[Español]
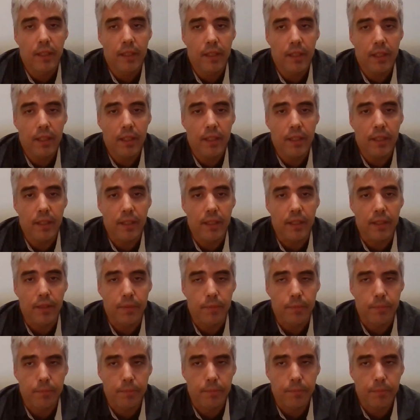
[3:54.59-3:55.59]
y,
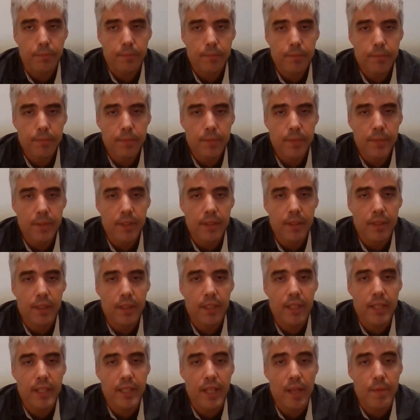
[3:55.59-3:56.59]

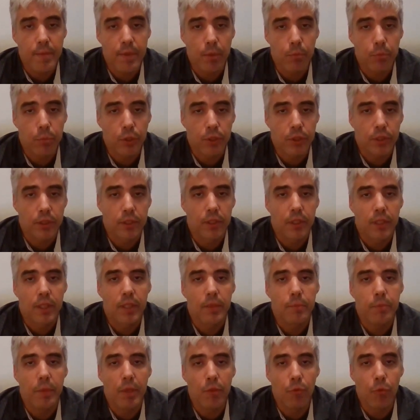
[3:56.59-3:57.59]
y también pues
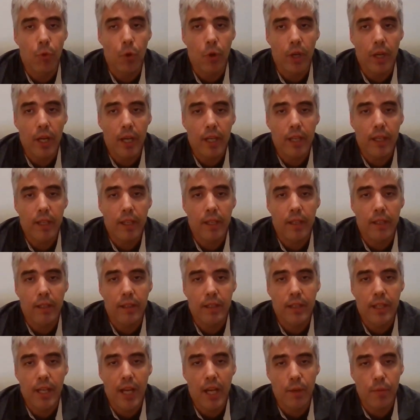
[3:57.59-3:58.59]
me informa
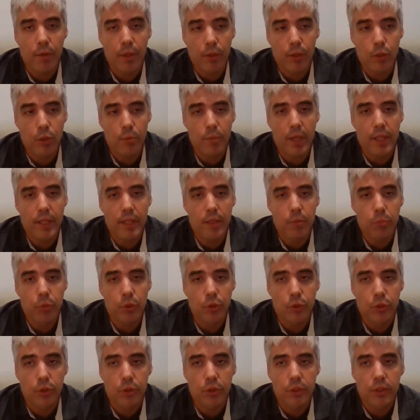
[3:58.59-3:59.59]
que Alberto Madrid
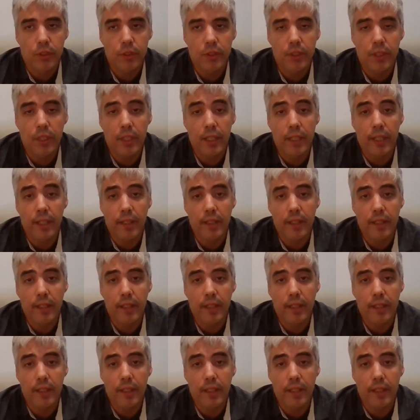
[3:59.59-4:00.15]
pues si le